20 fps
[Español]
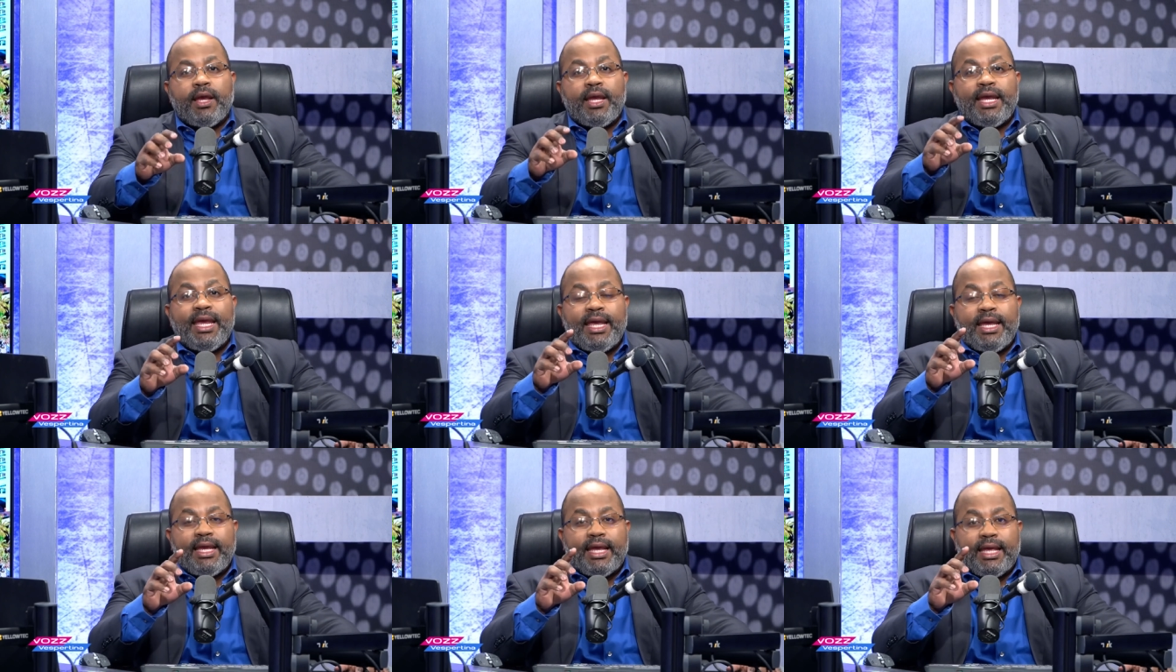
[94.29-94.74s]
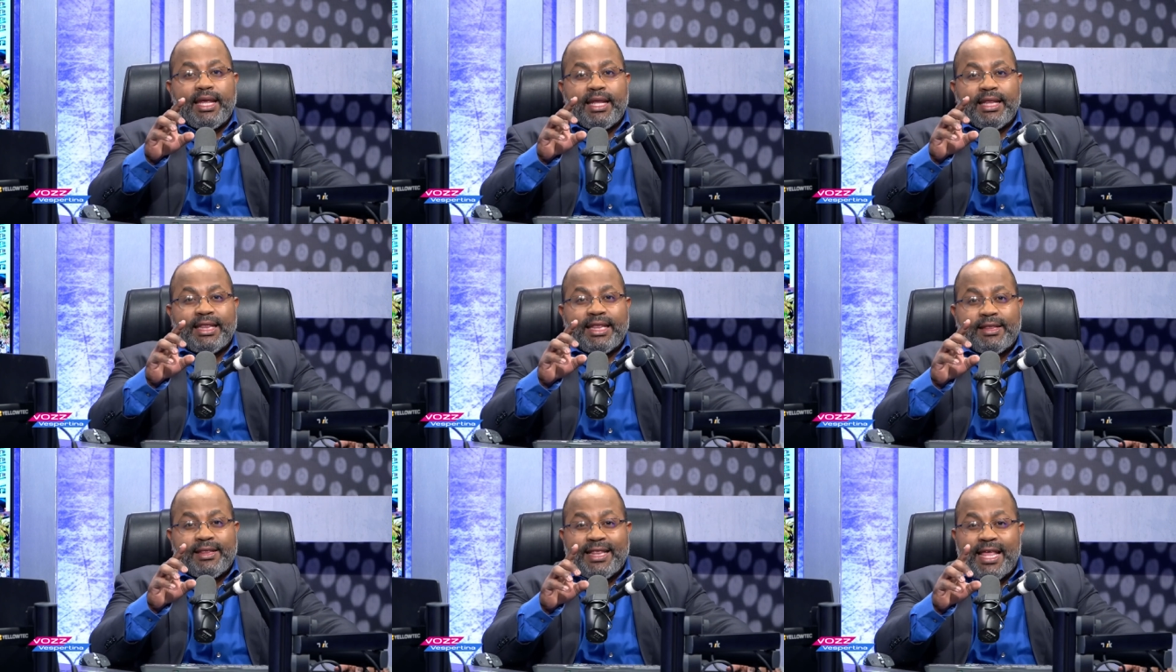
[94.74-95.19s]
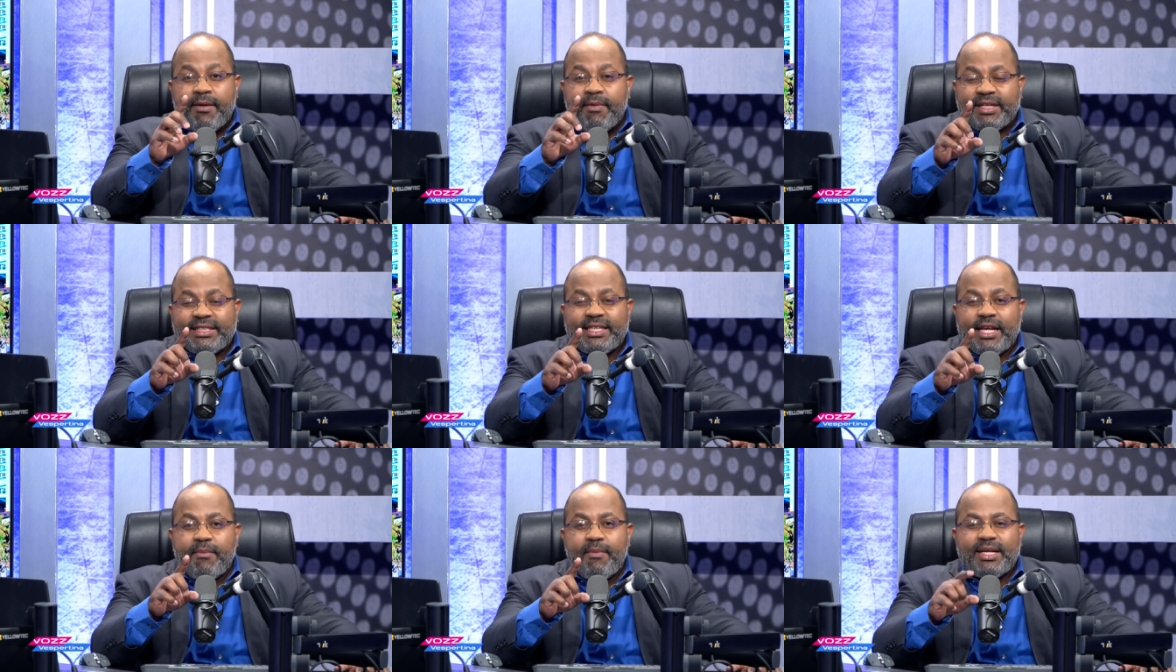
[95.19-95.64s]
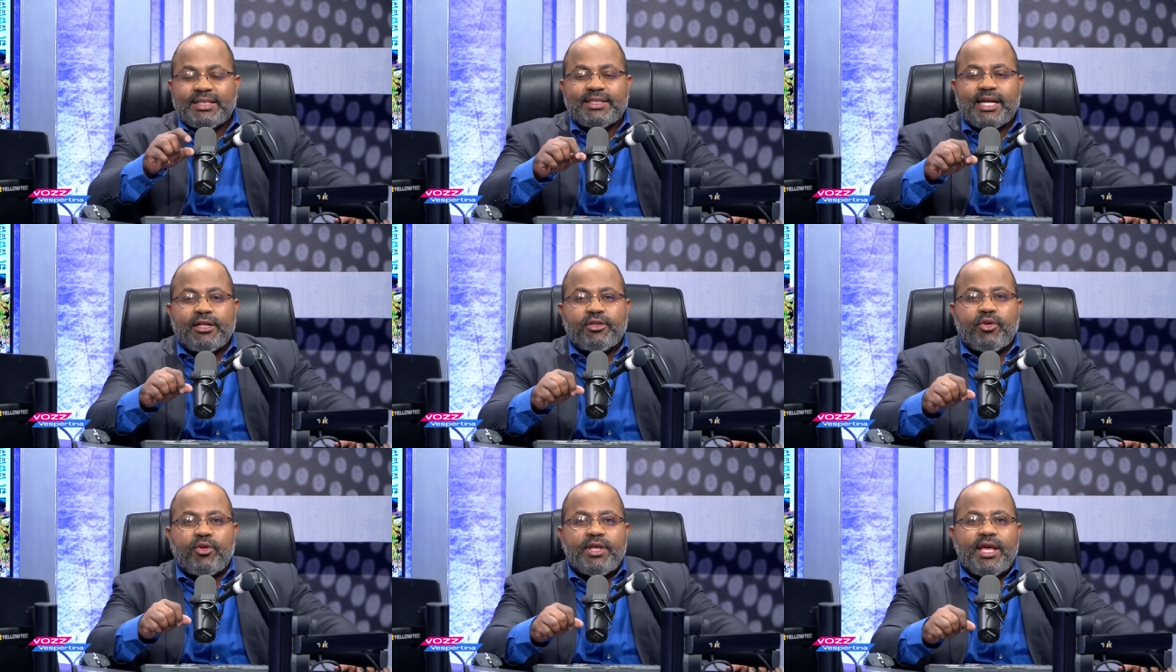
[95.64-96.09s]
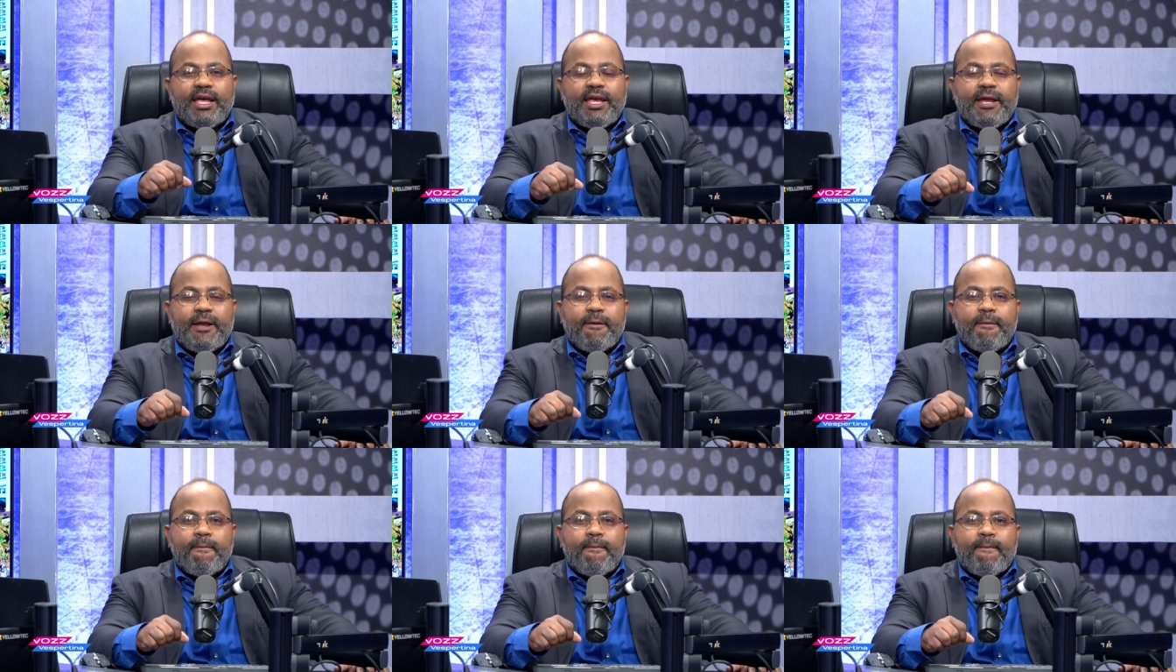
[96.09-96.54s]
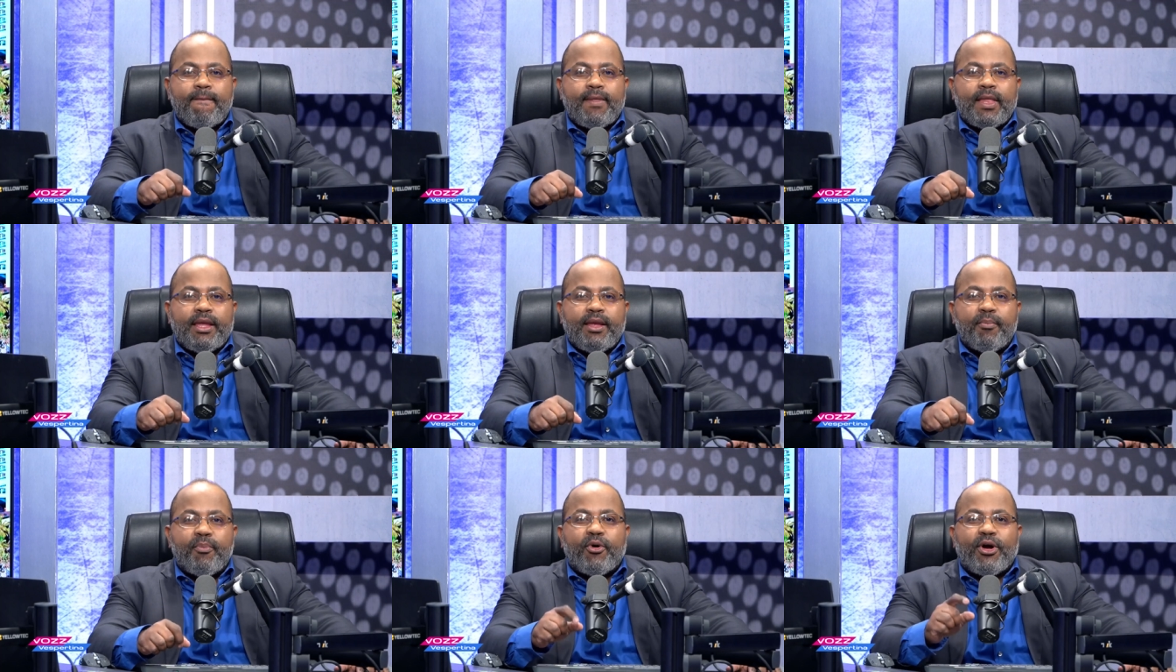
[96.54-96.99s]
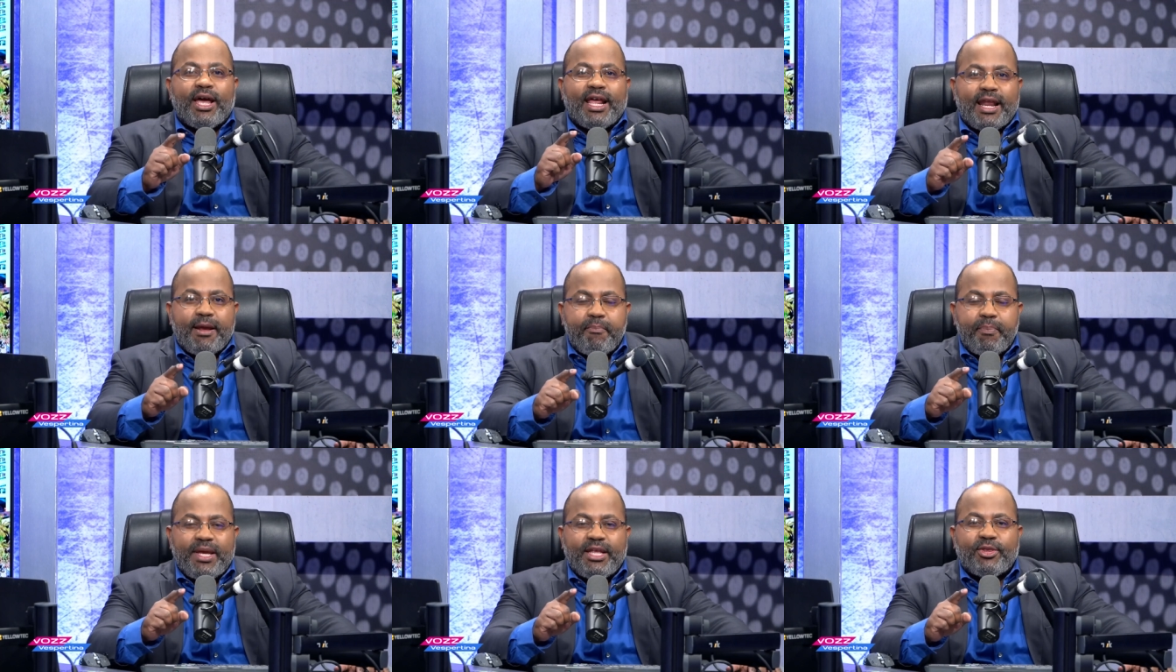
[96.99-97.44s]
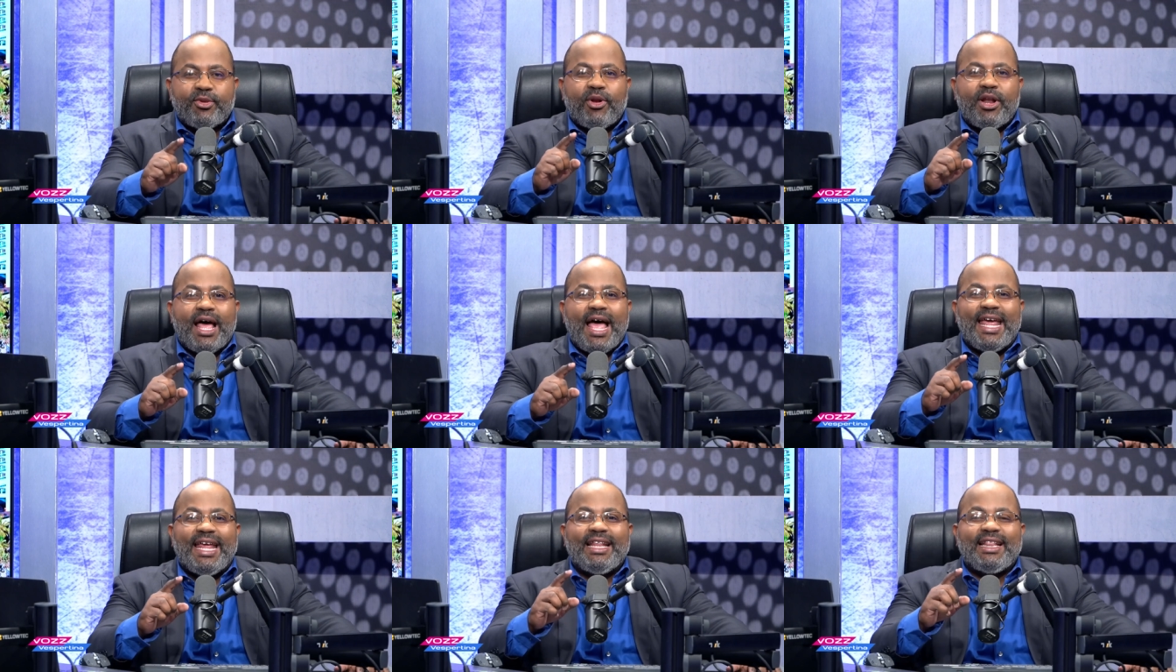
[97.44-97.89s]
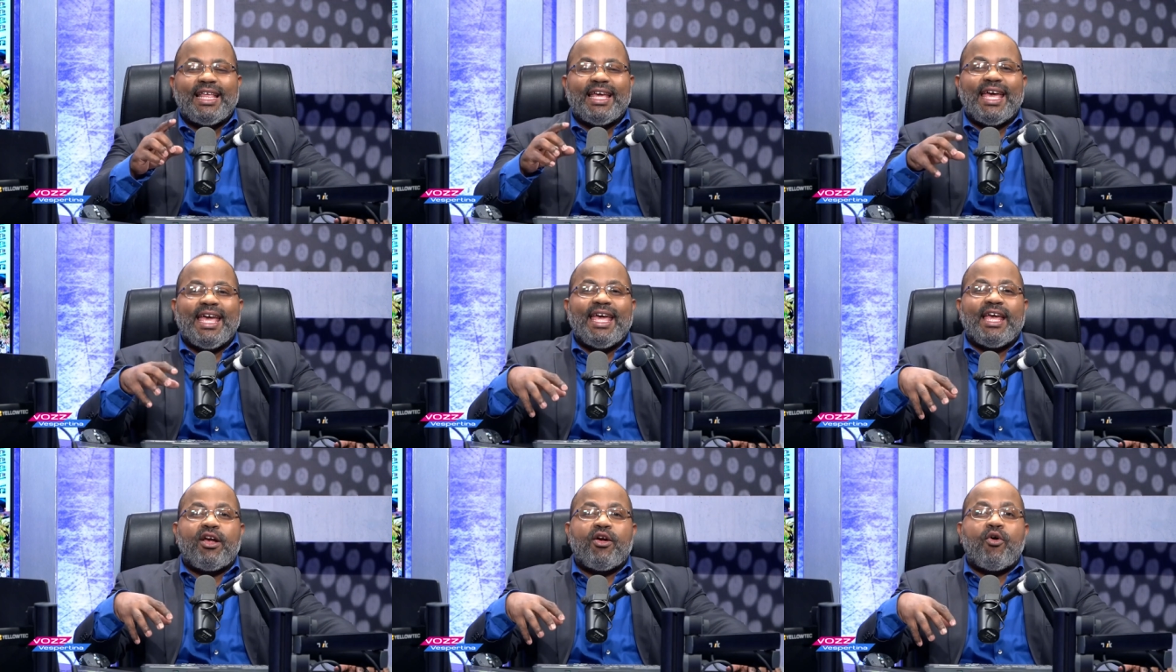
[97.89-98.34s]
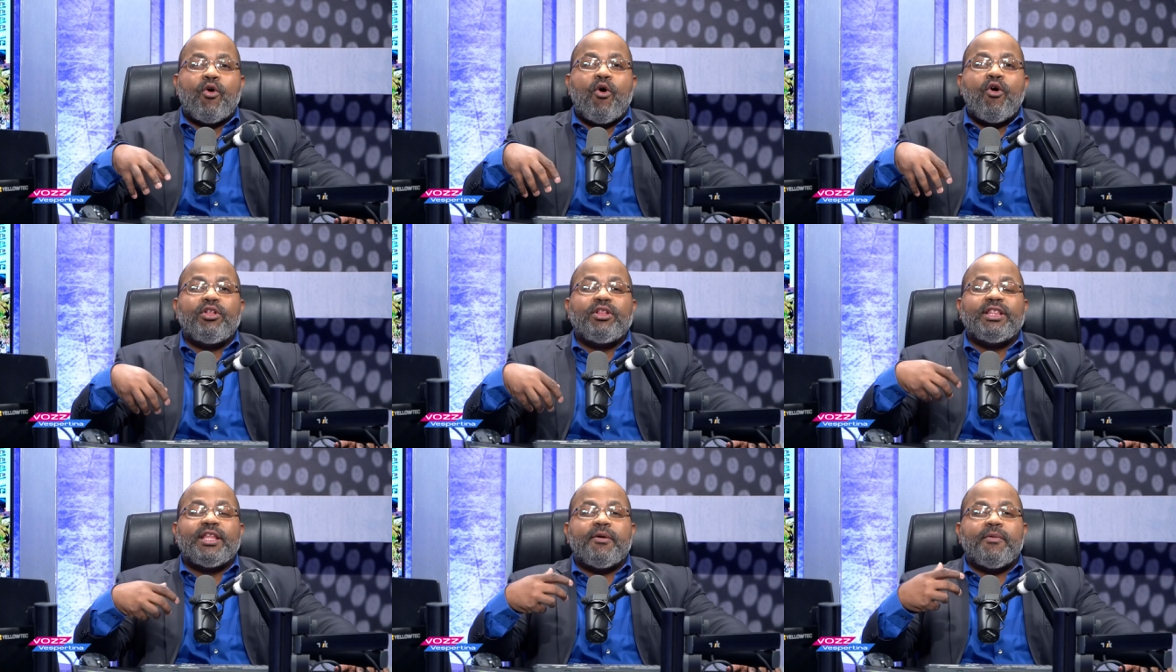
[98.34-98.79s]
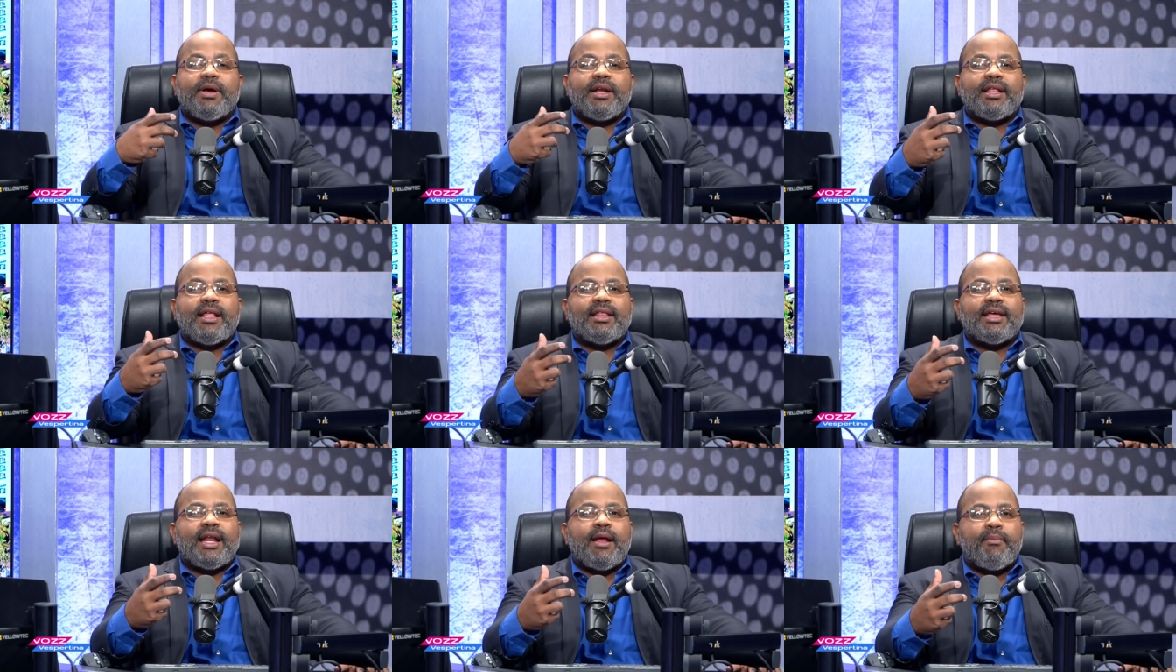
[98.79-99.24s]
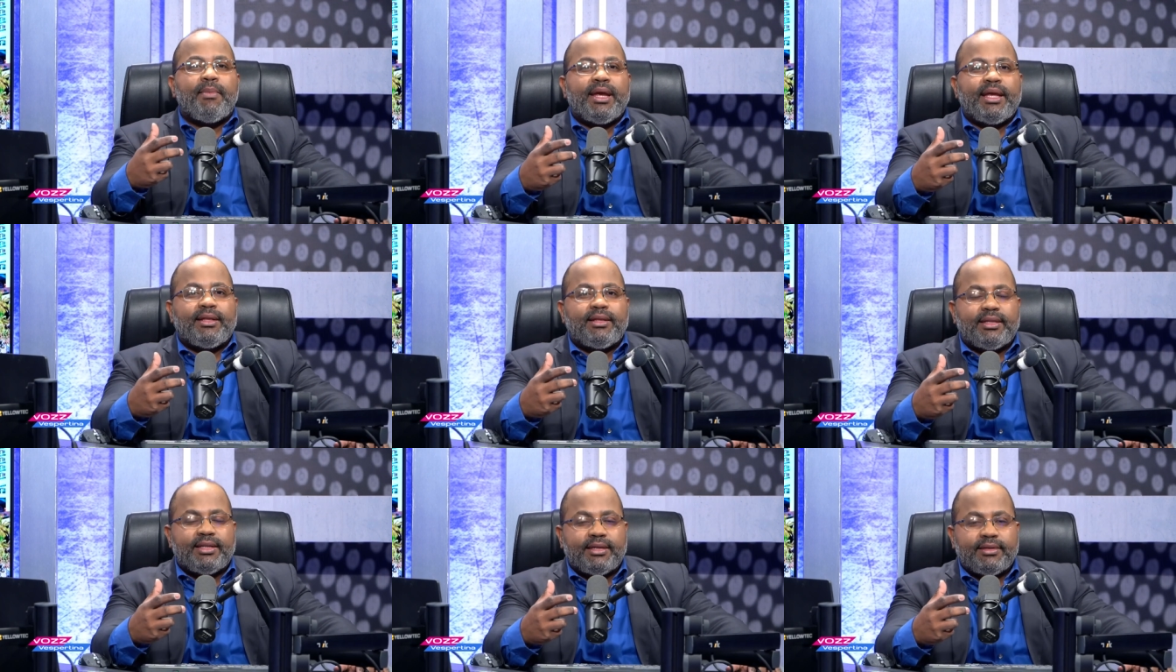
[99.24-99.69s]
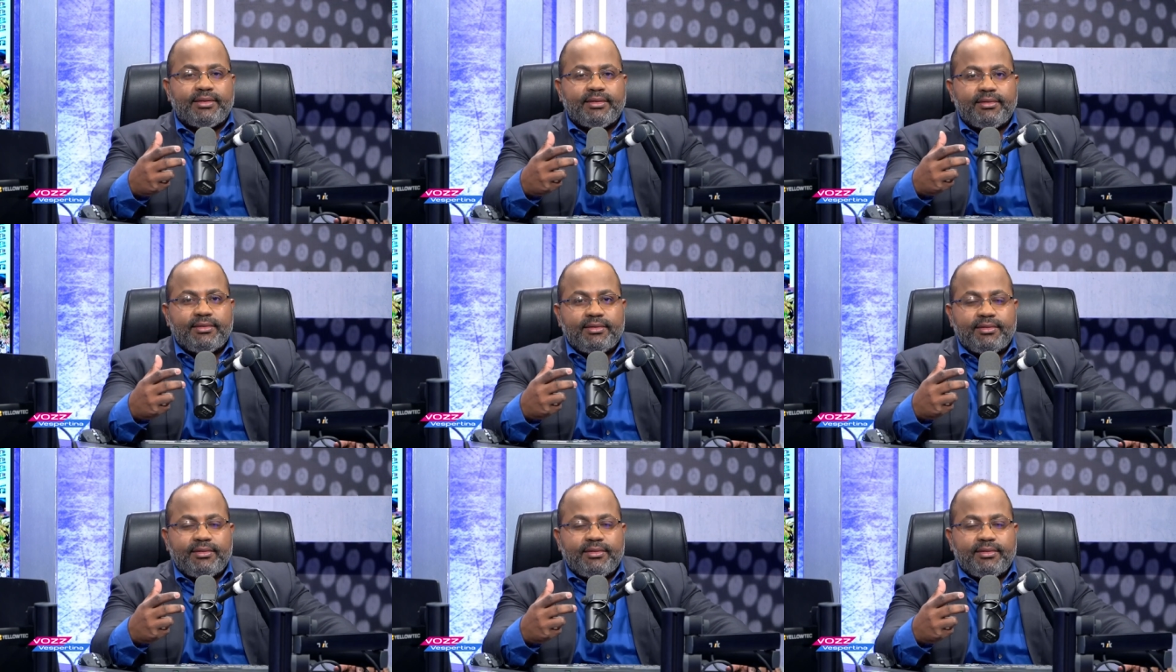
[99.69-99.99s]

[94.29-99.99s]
Y debe ser más alto de ahí. Porque, repito, la gente esconde verdaderamente